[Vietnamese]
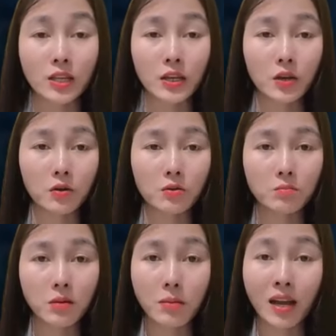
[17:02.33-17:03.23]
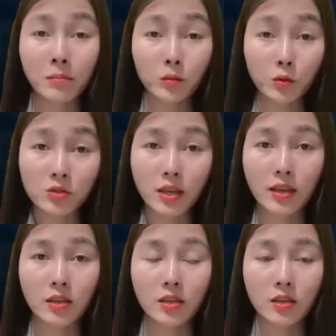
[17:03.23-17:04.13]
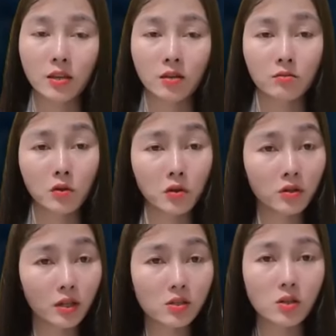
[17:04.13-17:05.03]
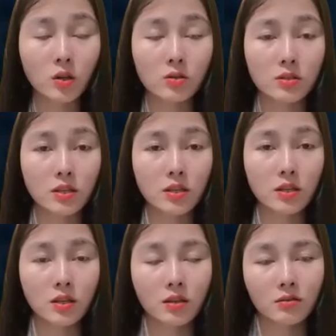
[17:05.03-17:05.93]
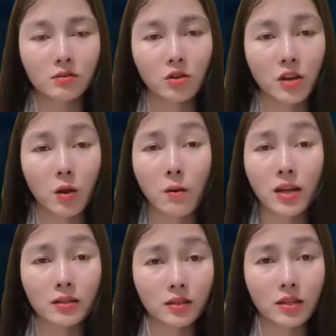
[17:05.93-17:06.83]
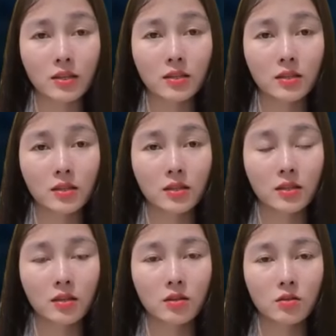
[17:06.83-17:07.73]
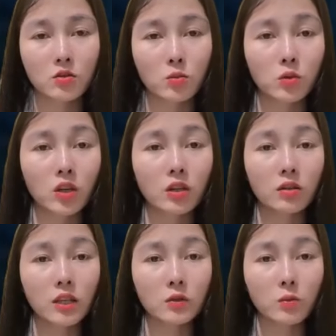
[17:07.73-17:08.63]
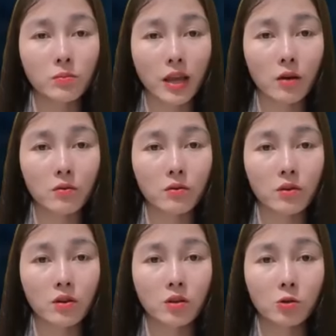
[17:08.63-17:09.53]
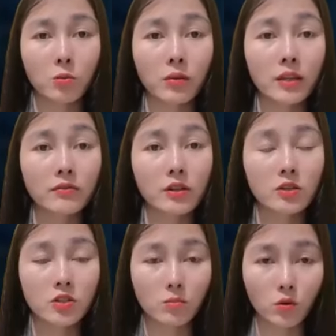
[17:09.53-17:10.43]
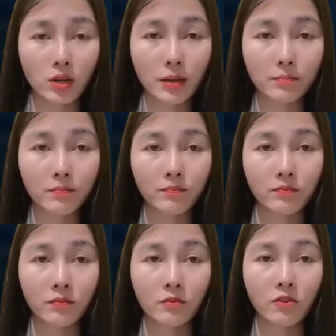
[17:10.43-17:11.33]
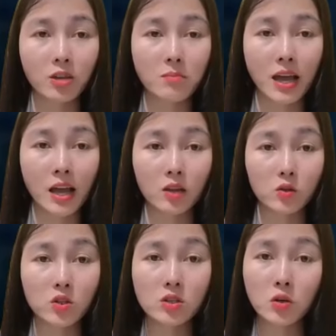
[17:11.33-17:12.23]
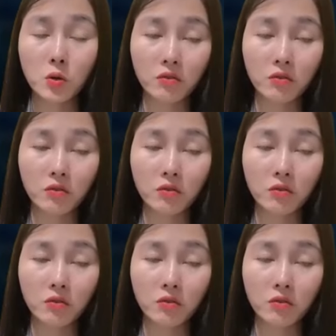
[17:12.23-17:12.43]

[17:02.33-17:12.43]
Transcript: Rượu vào lời ra, họ nói từ chuyện này đến chuyện khác. Nghe tin Nghĩa mới lấy vợ, Tuấn cũng chúc mừng anh, rồi đề nghị muốn xem mặt vợ anh.